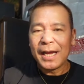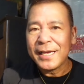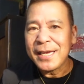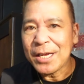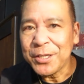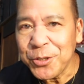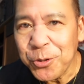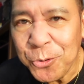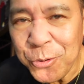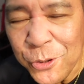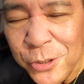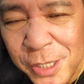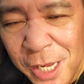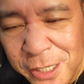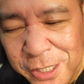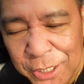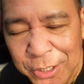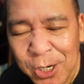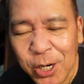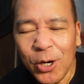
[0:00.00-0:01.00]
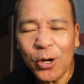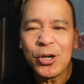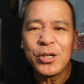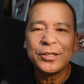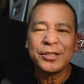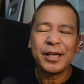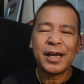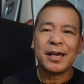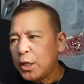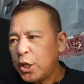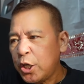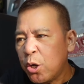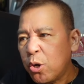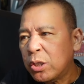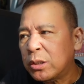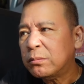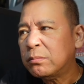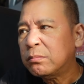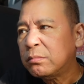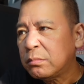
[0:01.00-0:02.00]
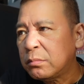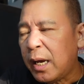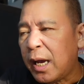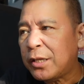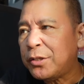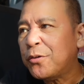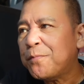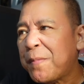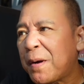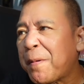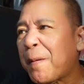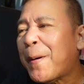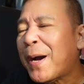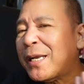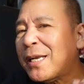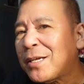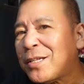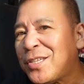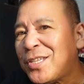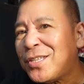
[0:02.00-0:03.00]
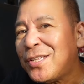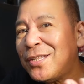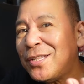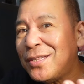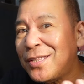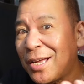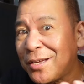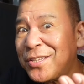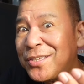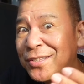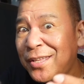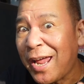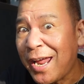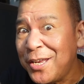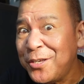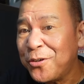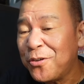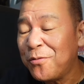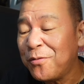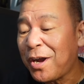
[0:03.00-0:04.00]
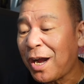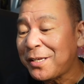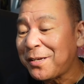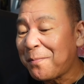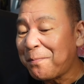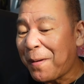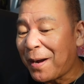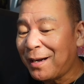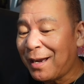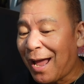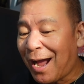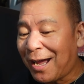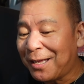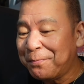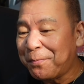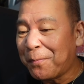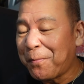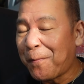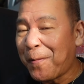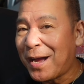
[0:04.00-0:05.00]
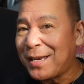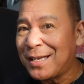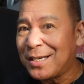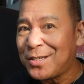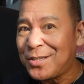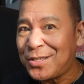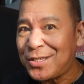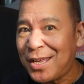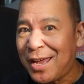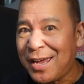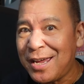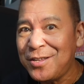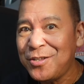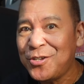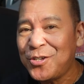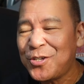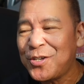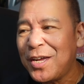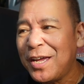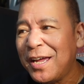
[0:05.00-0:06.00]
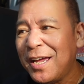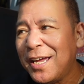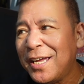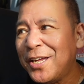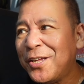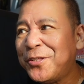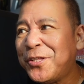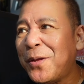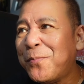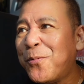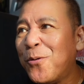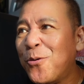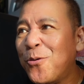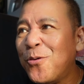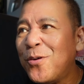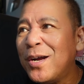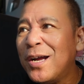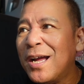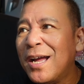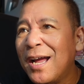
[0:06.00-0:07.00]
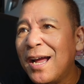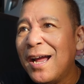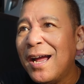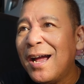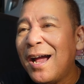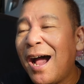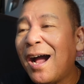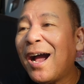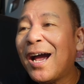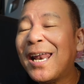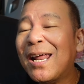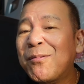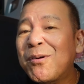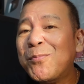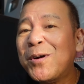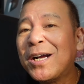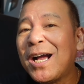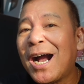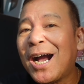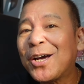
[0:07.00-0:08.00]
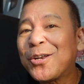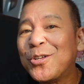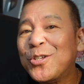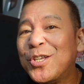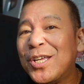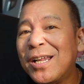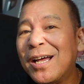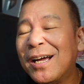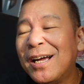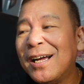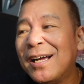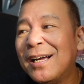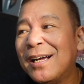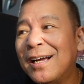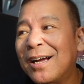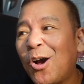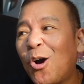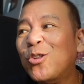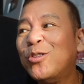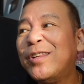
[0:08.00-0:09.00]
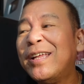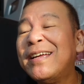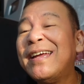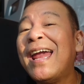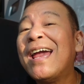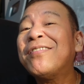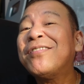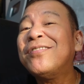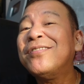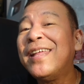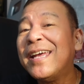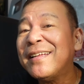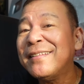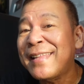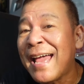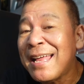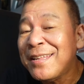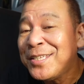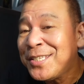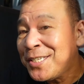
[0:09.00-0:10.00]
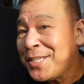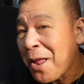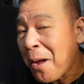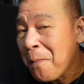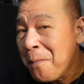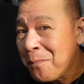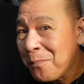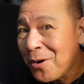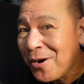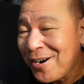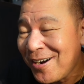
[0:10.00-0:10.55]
Ayan, so urong tayo dito ng konti. Yun. And yung pababa ng, ng stage, yung kanyang paglakad pababa ng stage, hindi pong akala mo magkakaroon siya ng konting ethnic dance number.